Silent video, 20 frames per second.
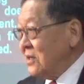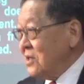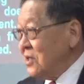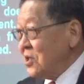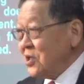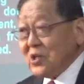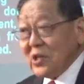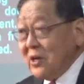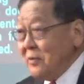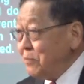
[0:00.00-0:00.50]

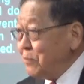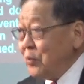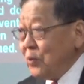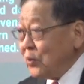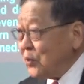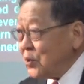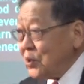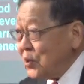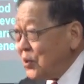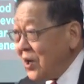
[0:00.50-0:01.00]
神
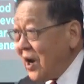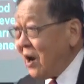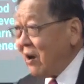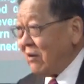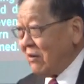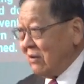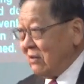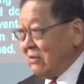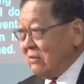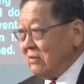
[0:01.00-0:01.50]
不需
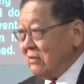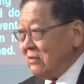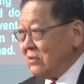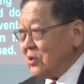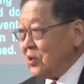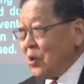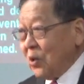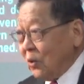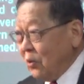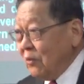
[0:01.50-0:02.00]
要
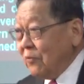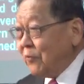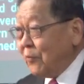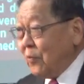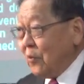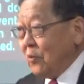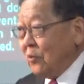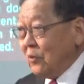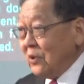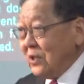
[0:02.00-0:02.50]
重
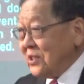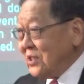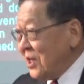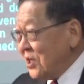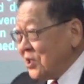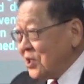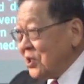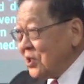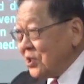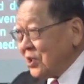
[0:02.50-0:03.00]
复一件
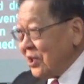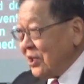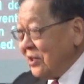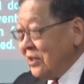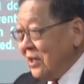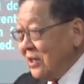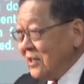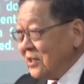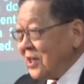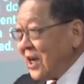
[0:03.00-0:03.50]
事
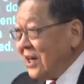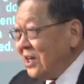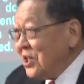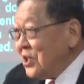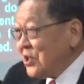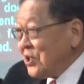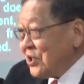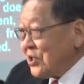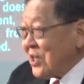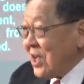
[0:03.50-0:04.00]
情，在历
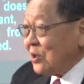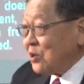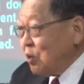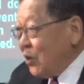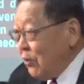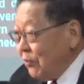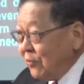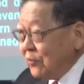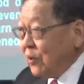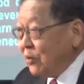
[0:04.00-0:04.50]
史上
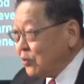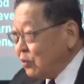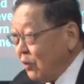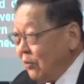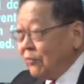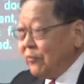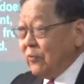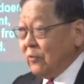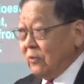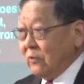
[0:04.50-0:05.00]
重复又
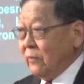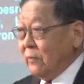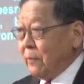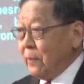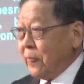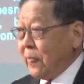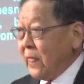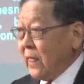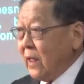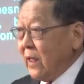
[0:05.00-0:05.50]
重复，
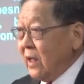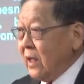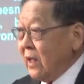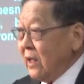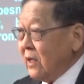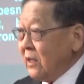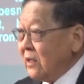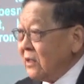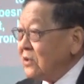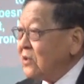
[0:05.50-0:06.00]

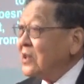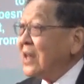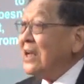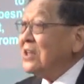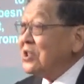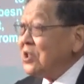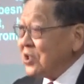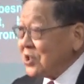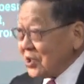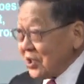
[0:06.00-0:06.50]
但
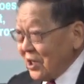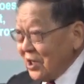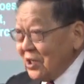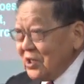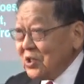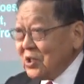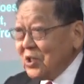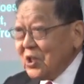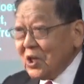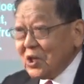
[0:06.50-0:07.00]
是
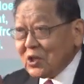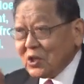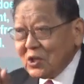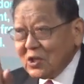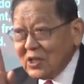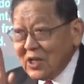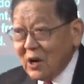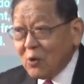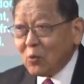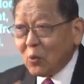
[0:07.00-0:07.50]
神却
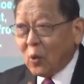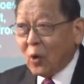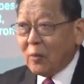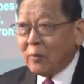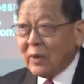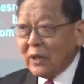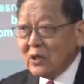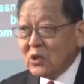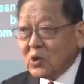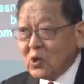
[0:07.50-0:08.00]
是要我
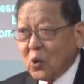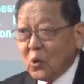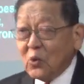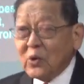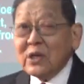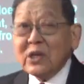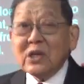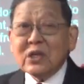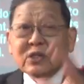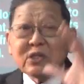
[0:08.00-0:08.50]
们从
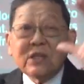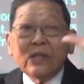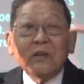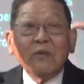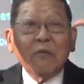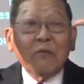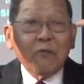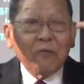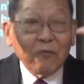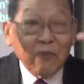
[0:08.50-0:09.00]
已
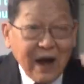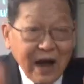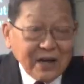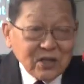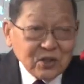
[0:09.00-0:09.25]
经发